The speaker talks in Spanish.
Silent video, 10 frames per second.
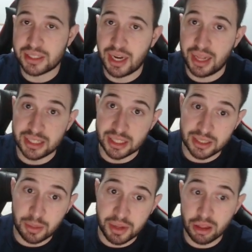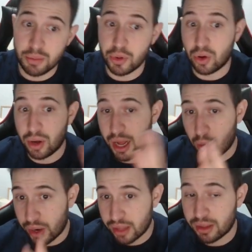será de 60 al principio a
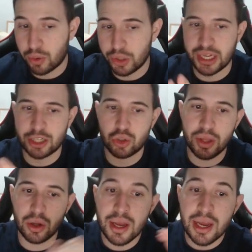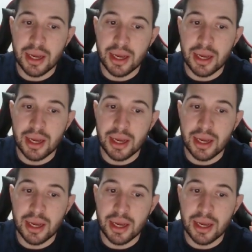40 cuando tenga subido.